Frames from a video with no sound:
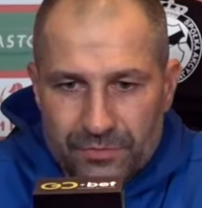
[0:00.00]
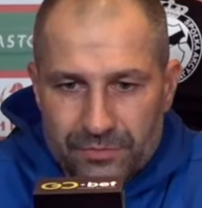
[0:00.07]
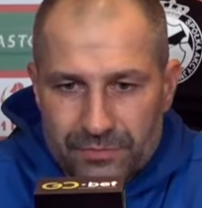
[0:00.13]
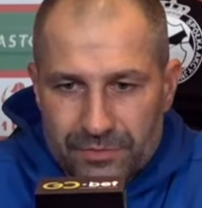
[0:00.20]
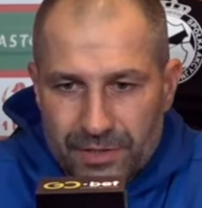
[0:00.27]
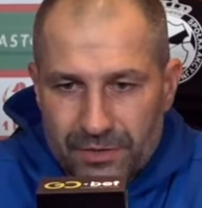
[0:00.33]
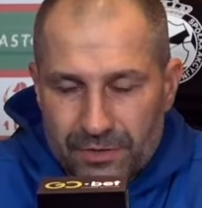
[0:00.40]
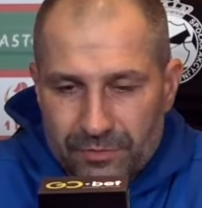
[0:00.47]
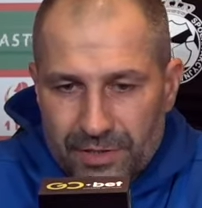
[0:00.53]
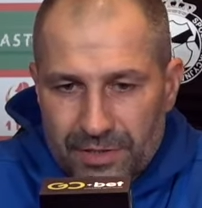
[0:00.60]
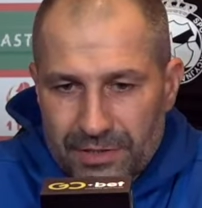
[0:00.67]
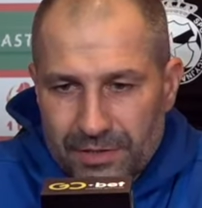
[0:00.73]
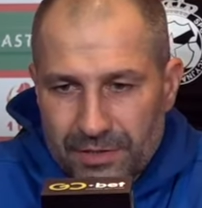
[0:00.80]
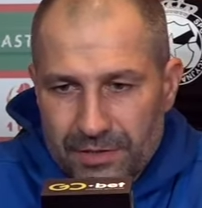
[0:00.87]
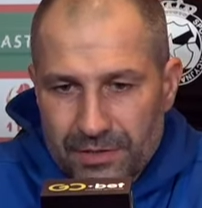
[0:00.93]

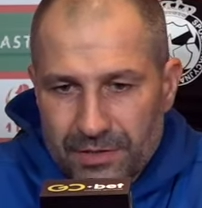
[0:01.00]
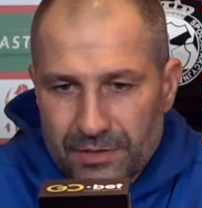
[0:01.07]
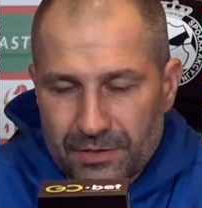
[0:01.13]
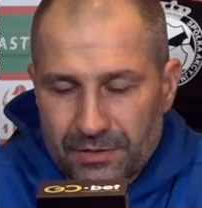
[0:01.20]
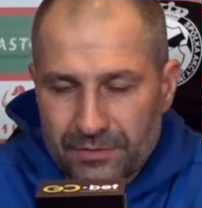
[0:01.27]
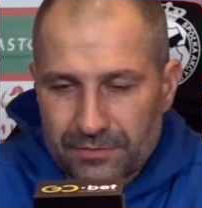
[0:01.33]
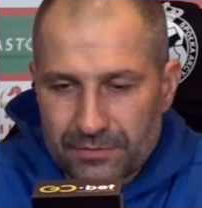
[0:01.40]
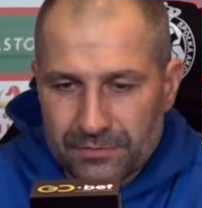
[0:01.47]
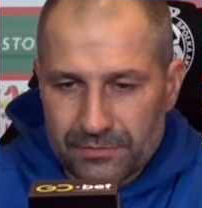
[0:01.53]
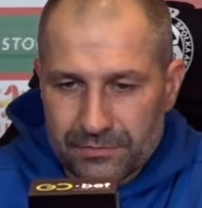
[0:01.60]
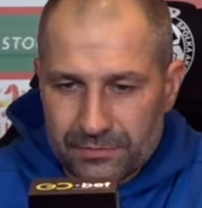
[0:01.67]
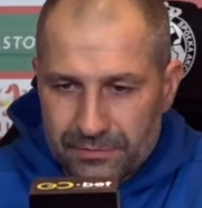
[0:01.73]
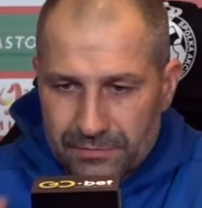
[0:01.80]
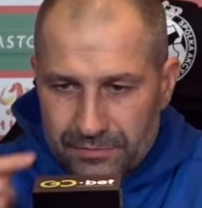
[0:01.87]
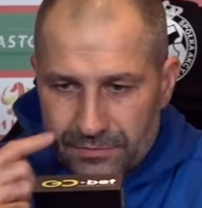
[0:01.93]
Natomiast jeszcze
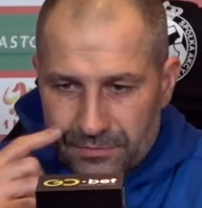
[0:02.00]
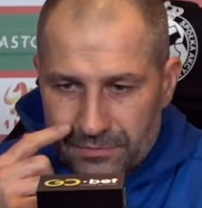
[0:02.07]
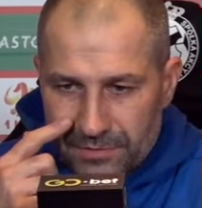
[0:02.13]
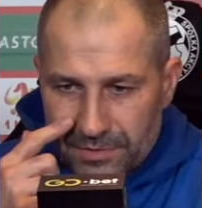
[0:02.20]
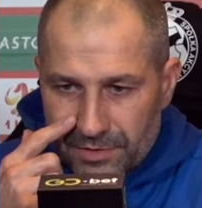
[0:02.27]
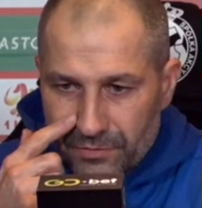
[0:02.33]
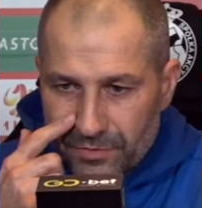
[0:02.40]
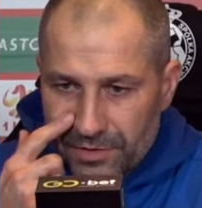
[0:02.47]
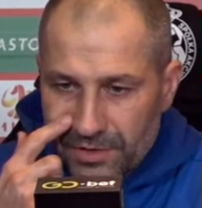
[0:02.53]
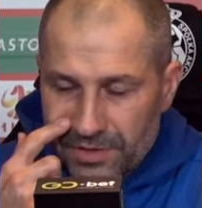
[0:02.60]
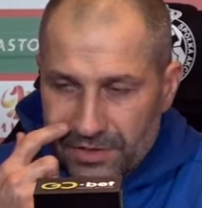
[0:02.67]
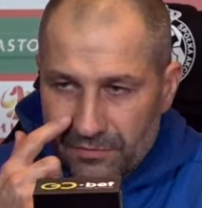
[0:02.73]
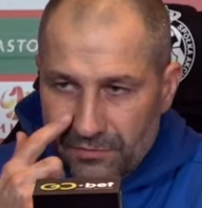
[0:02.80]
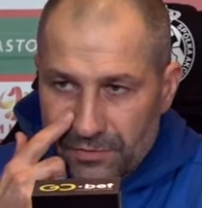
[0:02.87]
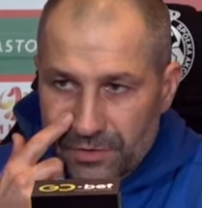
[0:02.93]
są inni
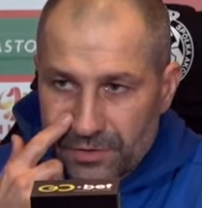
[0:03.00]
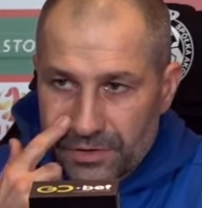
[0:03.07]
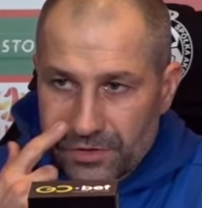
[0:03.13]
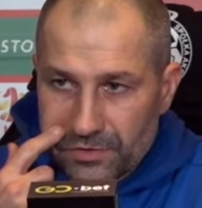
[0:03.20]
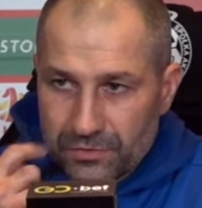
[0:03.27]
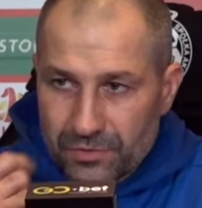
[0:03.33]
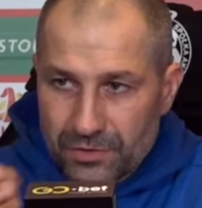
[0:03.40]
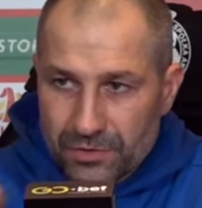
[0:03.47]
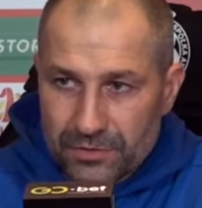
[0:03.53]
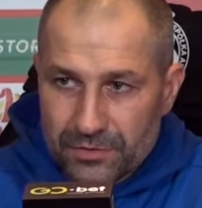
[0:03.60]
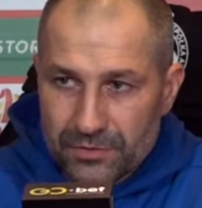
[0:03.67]
zawodnicy, który,